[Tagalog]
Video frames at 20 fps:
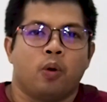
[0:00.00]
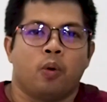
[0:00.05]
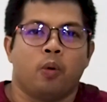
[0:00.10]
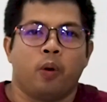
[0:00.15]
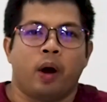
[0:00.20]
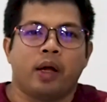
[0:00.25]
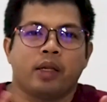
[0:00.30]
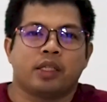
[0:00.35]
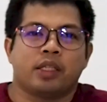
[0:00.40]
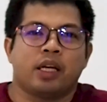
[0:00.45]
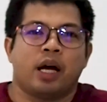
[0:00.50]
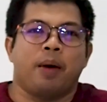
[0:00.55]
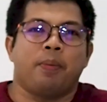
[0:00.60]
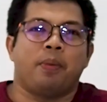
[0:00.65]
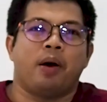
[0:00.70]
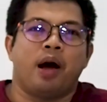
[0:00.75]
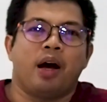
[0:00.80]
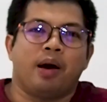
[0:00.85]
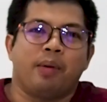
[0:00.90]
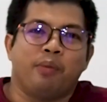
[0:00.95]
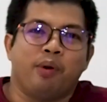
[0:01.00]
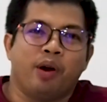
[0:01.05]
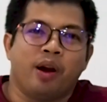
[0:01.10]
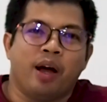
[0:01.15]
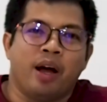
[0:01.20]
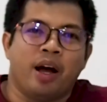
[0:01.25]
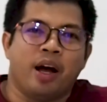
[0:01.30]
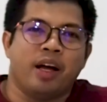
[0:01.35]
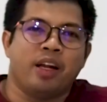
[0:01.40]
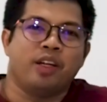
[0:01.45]
What's up mga
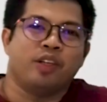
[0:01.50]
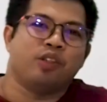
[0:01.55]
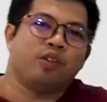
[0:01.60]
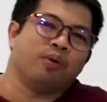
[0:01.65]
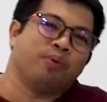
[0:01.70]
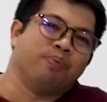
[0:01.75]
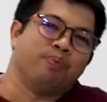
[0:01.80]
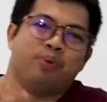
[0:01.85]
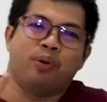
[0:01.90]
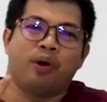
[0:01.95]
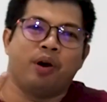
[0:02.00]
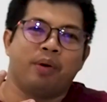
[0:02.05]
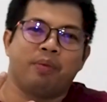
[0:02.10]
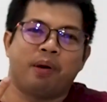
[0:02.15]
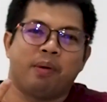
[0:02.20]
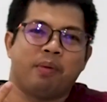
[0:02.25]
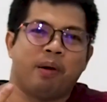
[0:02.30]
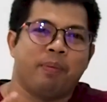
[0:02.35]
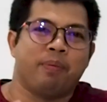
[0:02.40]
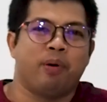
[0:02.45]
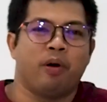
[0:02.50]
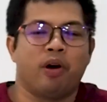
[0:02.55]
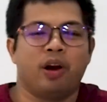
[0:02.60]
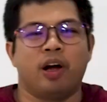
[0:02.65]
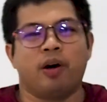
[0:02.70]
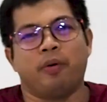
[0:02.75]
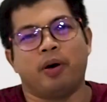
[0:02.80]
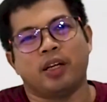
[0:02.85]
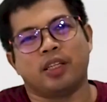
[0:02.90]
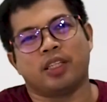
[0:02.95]
kabolahan? It's your boy Mama
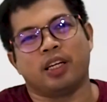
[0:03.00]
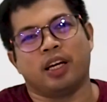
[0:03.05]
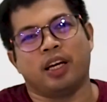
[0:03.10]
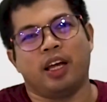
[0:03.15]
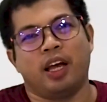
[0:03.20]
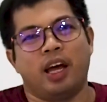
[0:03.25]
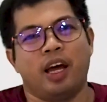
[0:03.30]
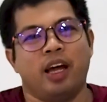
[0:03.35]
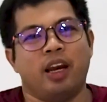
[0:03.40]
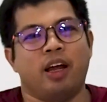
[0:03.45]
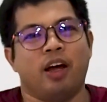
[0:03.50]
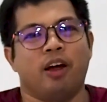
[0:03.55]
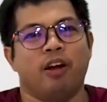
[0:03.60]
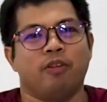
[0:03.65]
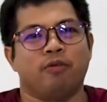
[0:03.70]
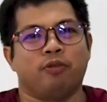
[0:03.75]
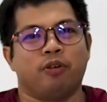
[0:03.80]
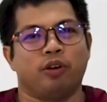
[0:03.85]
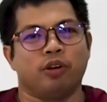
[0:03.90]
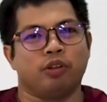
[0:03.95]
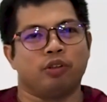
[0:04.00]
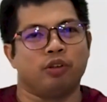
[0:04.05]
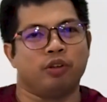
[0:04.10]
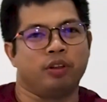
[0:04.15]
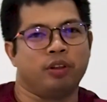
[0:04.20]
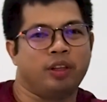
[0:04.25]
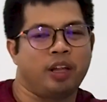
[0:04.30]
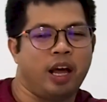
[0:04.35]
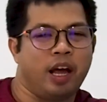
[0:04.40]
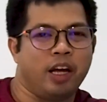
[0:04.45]
Bola once again and for
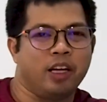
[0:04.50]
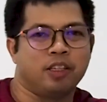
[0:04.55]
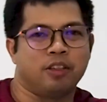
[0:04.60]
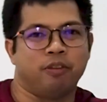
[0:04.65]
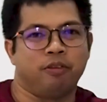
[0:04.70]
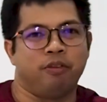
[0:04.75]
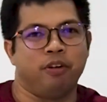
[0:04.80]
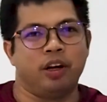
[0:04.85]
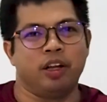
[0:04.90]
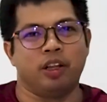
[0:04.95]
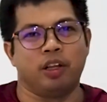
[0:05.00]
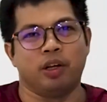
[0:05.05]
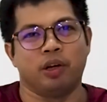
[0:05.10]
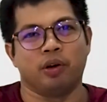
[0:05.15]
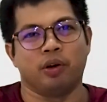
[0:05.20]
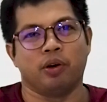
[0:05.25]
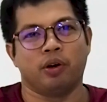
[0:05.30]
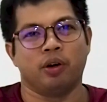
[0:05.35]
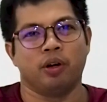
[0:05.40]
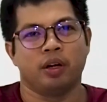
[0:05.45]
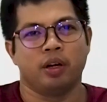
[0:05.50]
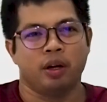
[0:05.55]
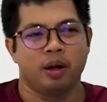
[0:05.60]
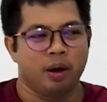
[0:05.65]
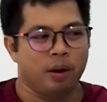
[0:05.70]
today's video